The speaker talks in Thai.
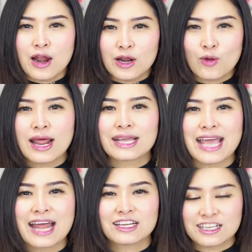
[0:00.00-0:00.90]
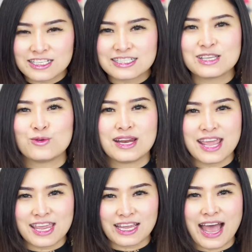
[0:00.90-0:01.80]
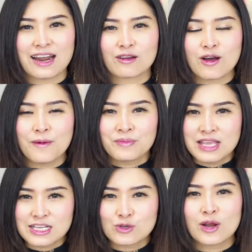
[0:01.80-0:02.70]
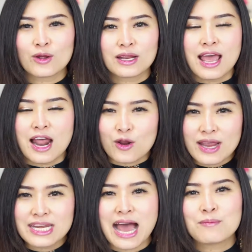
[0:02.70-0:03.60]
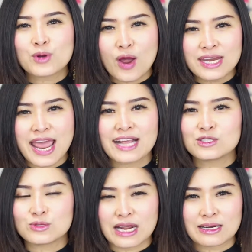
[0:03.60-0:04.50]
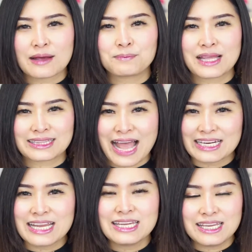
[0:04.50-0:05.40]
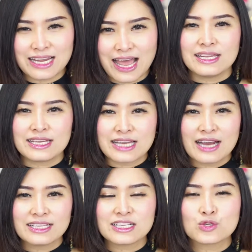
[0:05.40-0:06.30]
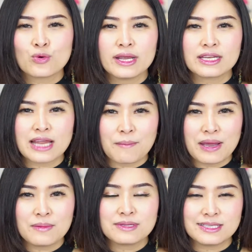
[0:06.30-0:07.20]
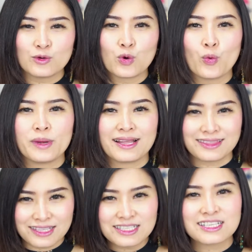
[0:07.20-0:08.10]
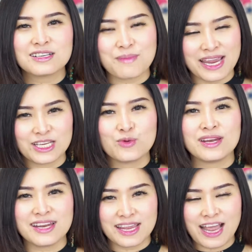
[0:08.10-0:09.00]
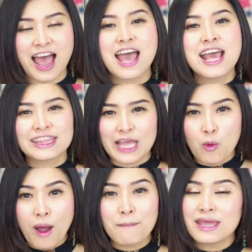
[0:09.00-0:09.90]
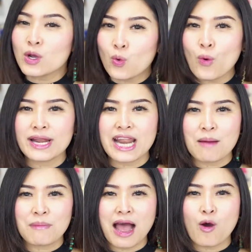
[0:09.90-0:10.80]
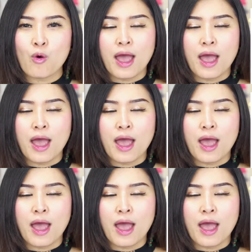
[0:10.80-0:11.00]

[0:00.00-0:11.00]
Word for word: ลดอาการเกิดสิวนั่นเองค่ะ แล้วก็ยังช่วยลดรอยดำรอยแดงจุดดำๆต่างๆ ได้ดีนะคะ อีกทั้งยังช่วยทำให้สิวหลุมเนี่ยตื้นขึ้นใหม่ด้วยนั่นเองค่ะ แต่ว่าไม่ควรนำเอา